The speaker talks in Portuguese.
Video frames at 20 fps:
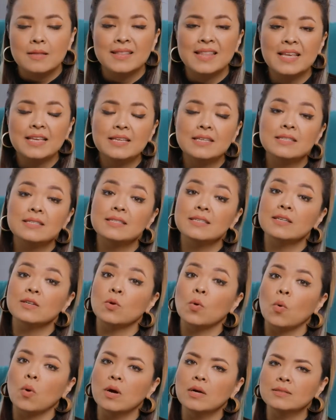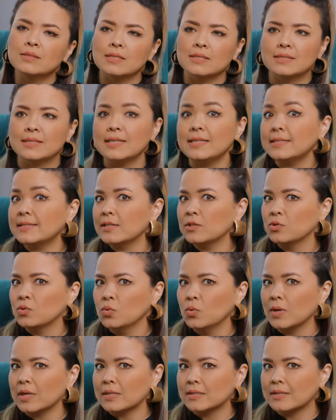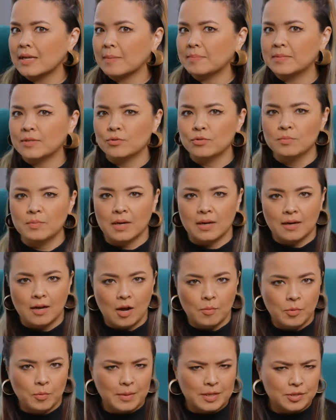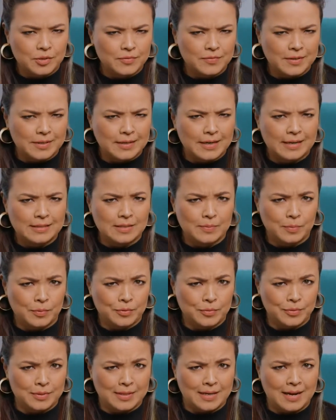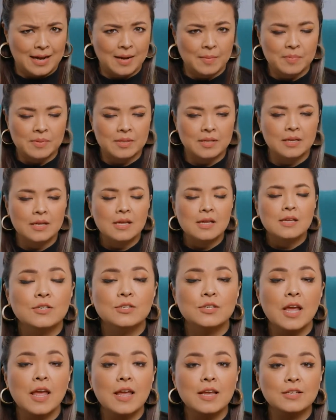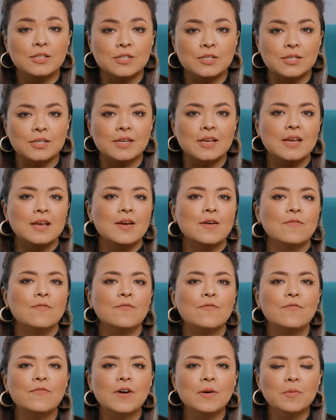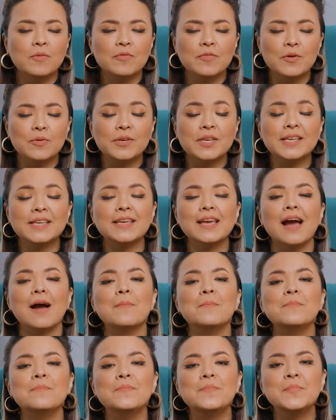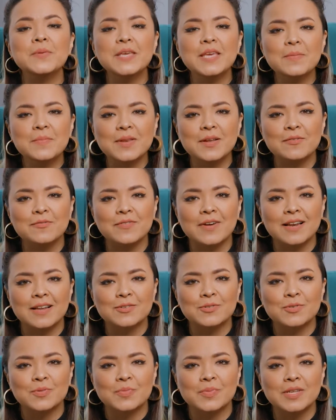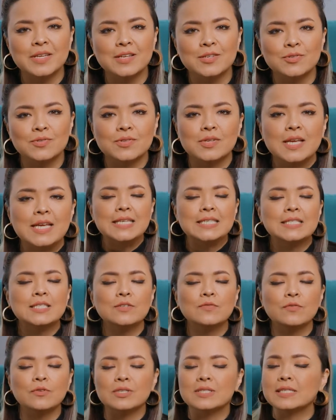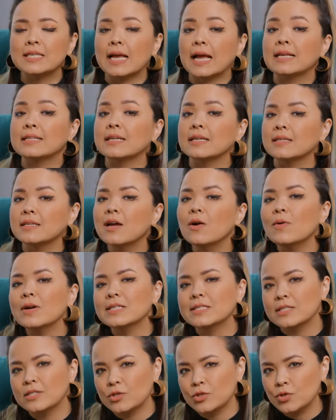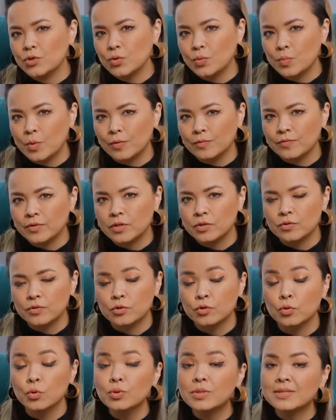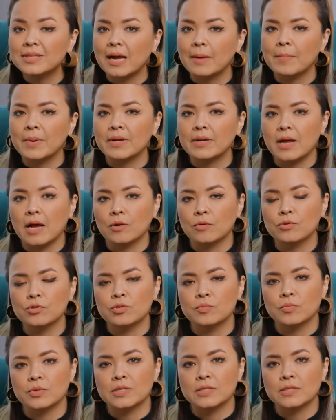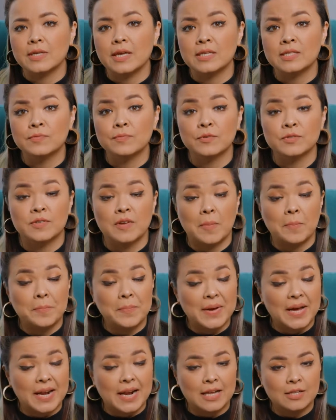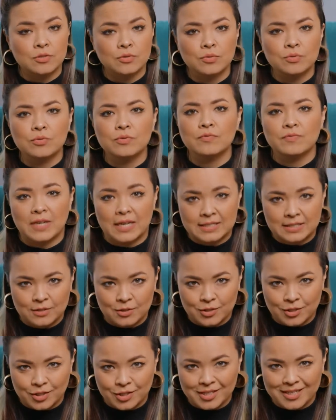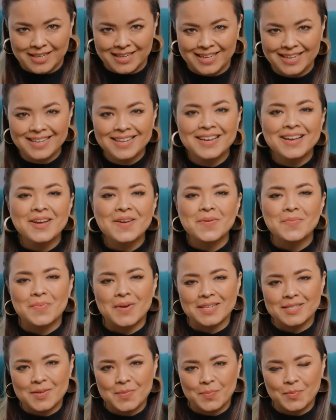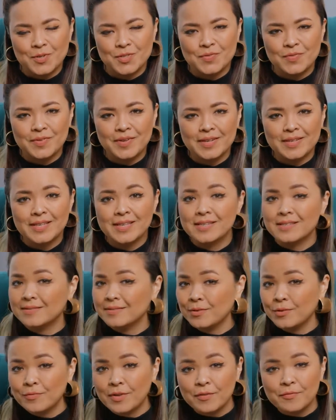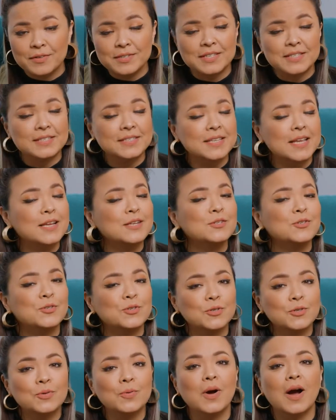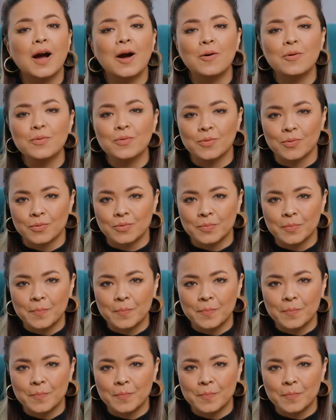Tem que ser quantas? Tem que ser duas rápidas, uma calma e uma devagar, depois outra rápida? Gente, vamos ver o que, que a Bíblia fala sobre isso? Se você ainda não assistiu o meu vídeo do Tabernáculo de Moisés, você vai parar tudo, vai assistir ele, para depois vir aqui, senão não vai fazer sentido algum.